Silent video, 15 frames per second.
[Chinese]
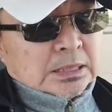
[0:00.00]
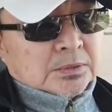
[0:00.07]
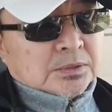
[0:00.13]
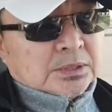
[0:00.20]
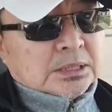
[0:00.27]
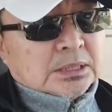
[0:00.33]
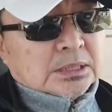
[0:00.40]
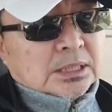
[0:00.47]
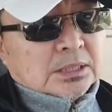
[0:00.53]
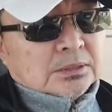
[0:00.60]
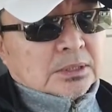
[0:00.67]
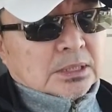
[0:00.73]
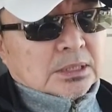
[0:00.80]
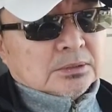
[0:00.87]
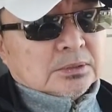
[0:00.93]
这这几天
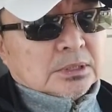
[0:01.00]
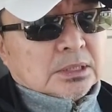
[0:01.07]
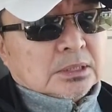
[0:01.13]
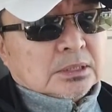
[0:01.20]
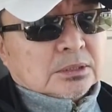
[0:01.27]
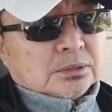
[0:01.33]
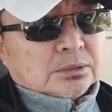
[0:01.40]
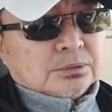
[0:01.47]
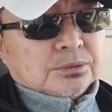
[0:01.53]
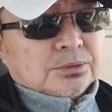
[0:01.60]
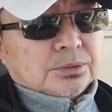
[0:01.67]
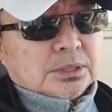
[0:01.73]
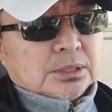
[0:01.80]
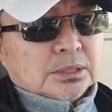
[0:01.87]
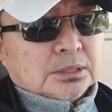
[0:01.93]
我跟我一个同
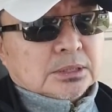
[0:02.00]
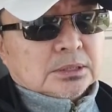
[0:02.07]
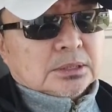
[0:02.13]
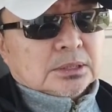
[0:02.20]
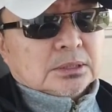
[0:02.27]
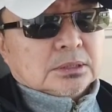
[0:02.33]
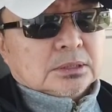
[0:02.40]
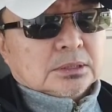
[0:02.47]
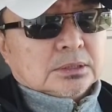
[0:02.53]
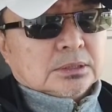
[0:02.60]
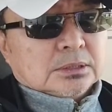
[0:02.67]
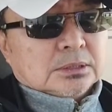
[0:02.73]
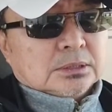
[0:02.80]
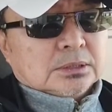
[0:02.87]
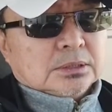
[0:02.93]
学呢，这
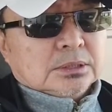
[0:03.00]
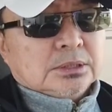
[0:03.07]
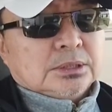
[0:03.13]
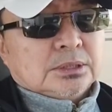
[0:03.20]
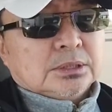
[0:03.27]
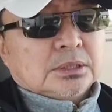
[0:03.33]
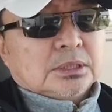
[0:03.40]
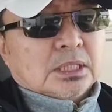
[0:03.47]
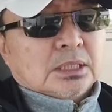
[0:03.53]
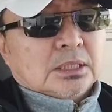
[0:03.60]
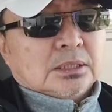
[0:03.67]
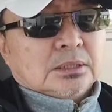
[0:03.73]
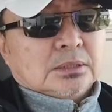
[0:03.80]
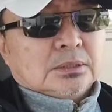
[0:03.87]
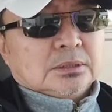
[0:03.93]
个一直
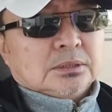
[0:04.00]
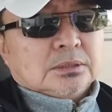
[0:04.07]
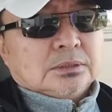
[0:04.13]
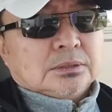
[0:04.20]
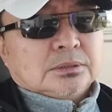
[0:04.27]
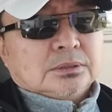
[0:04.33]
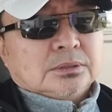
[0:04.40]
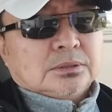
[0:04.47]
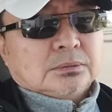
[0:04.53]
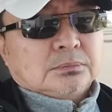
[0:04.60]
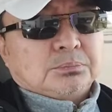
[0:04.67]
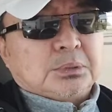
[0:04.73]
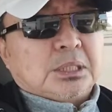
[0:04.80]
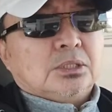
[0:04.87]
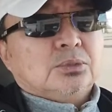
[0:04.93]
在
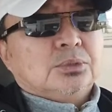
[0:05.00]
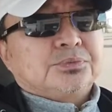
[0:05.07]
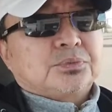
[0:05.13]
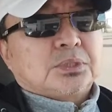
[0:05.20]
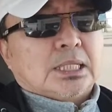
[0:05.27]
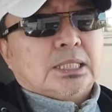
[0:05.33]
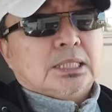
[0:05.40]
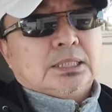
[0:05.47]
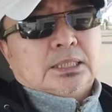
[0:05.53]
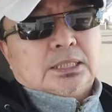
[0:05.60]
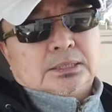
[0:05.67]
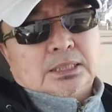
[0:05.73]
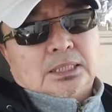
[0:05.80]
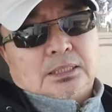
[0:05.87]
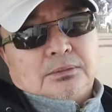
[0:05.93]
辩论，他
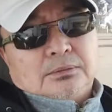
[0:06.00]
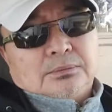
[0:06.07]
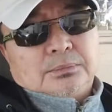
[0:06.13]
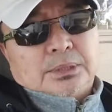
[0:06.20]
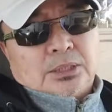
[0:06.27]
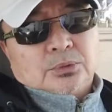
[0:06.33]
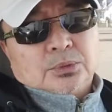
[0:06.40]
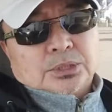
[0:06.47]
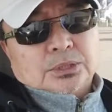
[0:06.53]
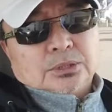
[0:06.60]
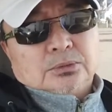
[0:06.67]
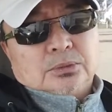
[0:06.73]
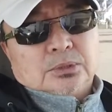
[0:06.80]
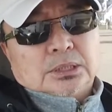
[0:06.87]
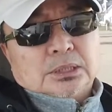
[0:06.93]
也在美国
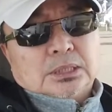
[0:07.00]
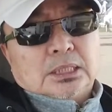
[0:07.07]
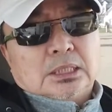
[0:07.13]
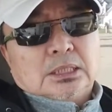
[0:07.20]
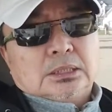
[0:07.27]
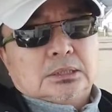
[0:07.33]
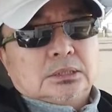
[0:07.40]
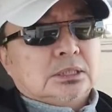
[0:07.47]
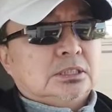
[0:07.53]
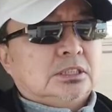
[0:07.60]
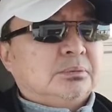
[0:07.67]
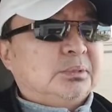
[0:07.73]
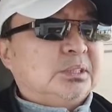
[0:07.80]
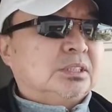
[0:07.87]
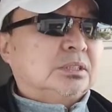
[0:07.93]
生活，他在
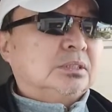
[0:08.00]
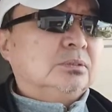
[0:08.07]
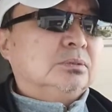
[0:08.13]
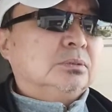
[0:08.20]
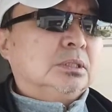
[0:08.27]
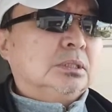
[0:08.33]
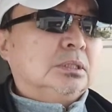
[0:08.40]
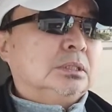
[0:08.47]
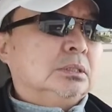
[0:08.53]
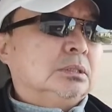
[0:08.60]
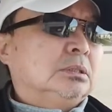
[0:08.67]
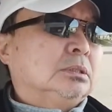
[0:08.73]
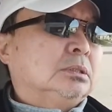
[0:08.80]
这边生活了